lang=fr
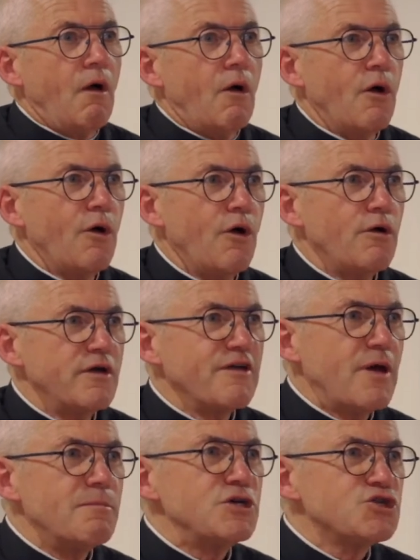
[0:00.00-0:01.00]
euh, il y
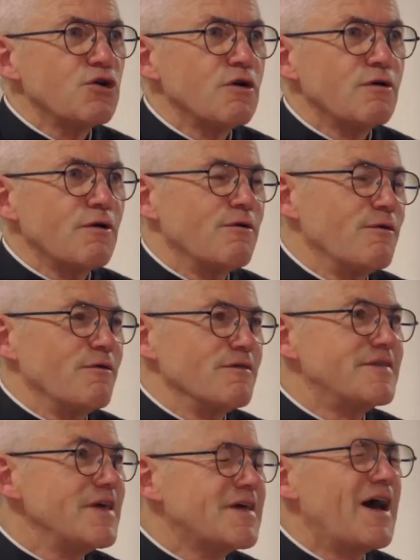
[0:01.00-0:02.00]
avait un méchant
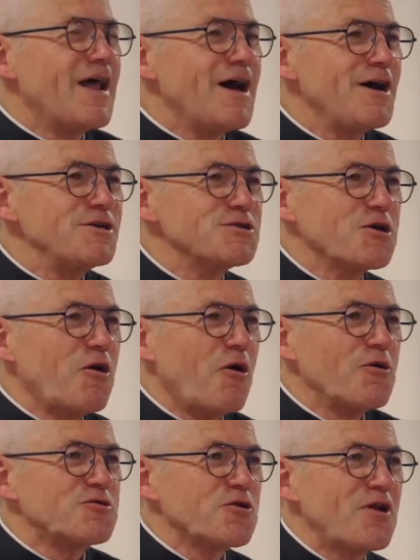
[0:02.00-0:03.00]
décalage
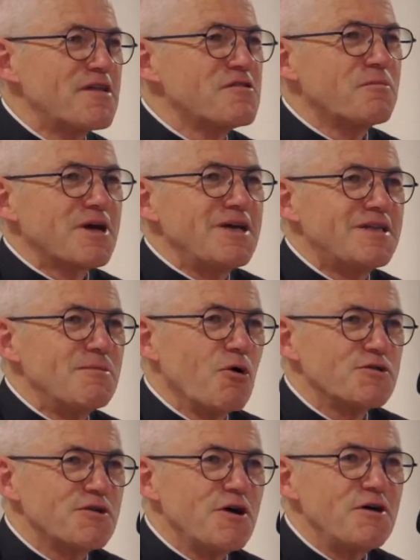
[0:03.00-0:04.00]
entre la sobriété
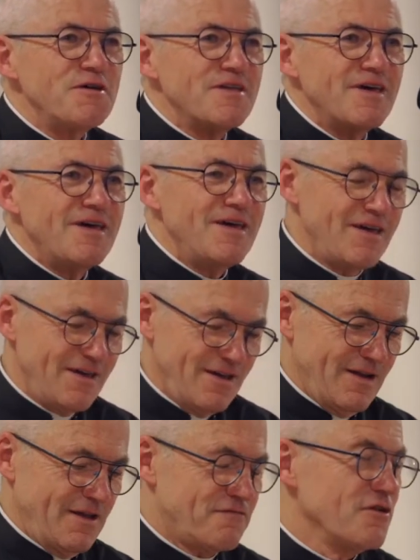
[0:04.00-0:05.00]
bretonne et
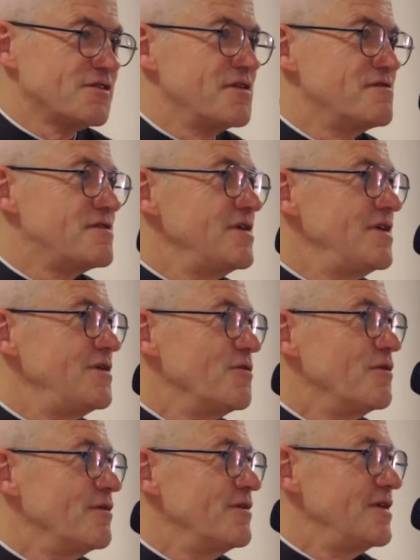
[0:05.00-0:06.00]
les fantaisies,
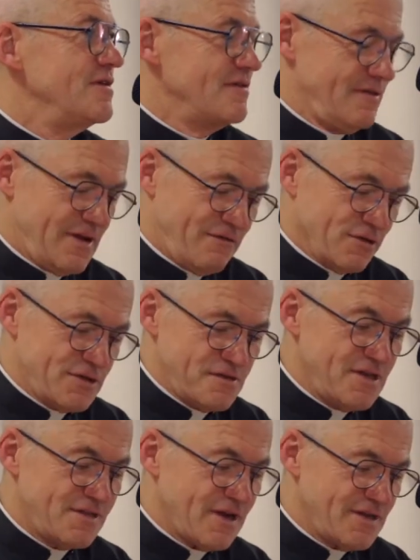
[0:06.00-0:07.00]
la
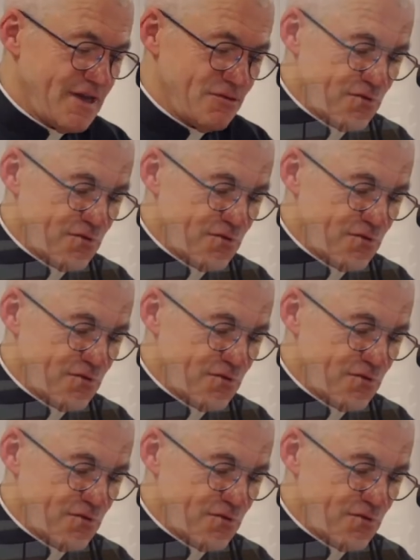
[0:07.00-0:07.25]
fantaisie italienne